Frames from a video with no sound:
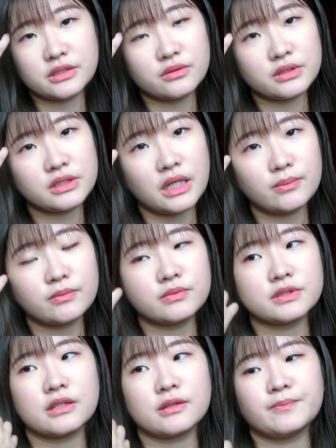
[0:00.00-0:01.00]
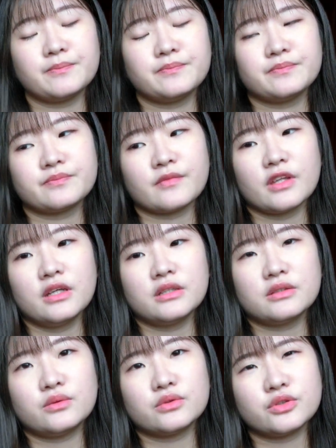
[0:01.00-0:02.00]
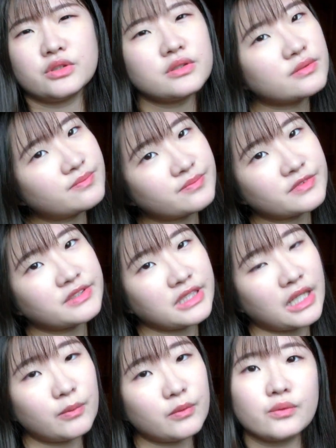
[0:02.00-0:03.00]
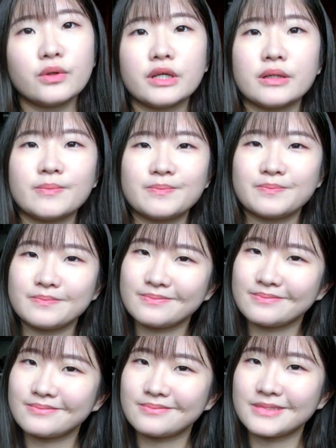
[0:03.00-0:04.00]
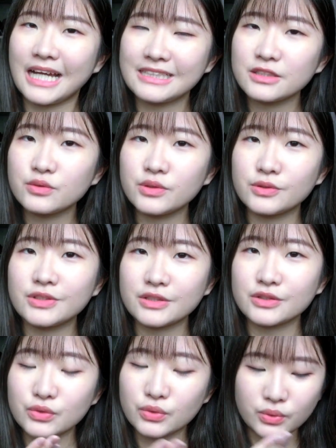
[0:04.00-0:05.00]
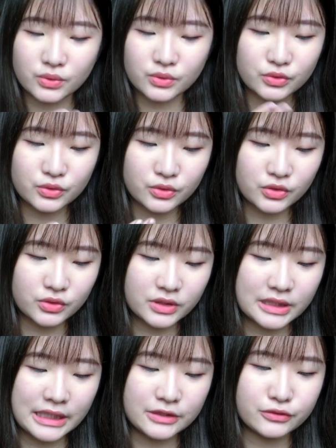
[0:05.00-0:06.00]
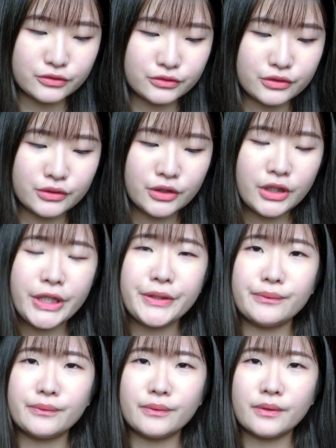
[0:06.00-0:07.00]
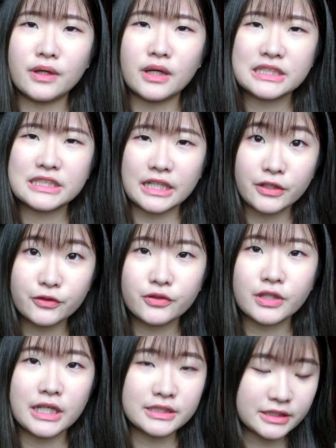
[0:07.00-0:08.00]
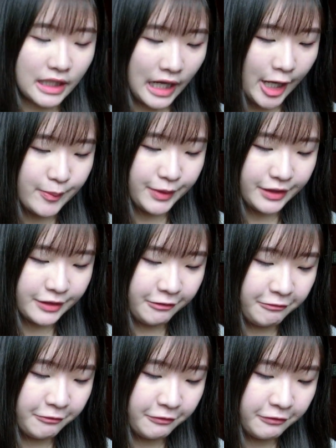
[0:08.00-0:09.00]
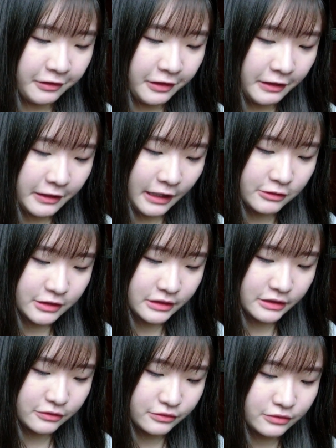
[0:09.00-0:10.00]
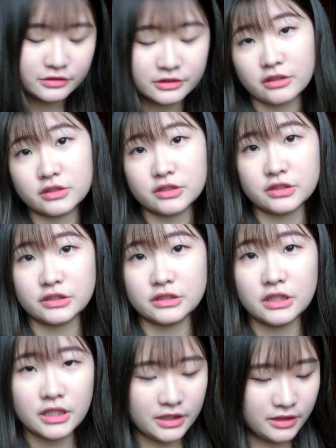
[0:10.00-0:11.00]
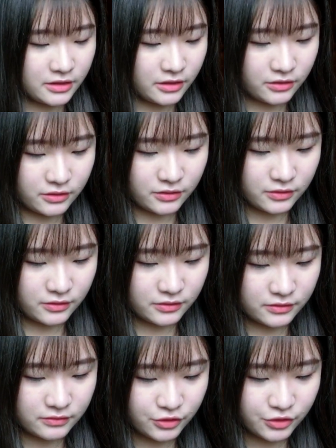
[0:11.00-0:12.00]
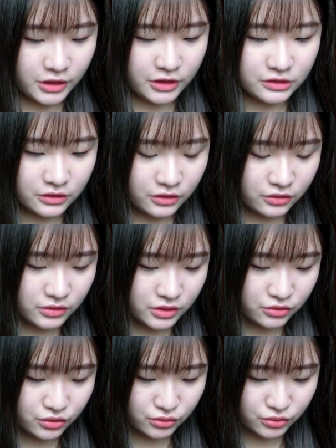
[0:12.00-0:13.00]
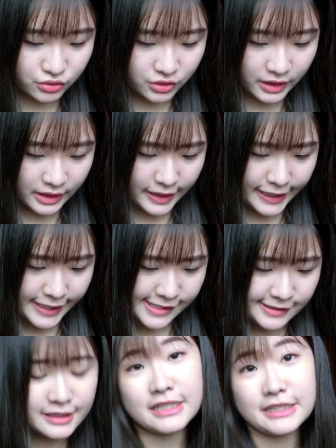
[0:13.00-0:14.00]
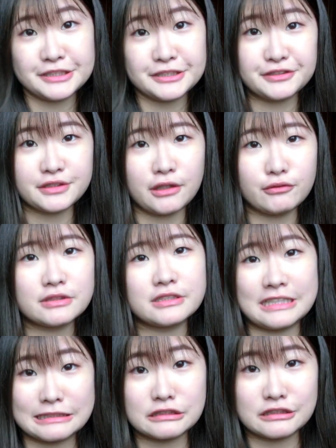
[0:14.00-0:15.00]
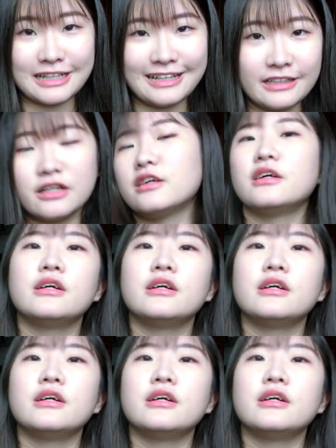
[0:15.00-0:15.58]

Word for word: 是因为纱布上，我觉得纱布会。还是会有一点搓搓揉的感觉，所以我想用用看这个海绵，然后因为它好像也有去角质，然后去角质的功能，所以我觉得应该可以试试看，我只想试试看的。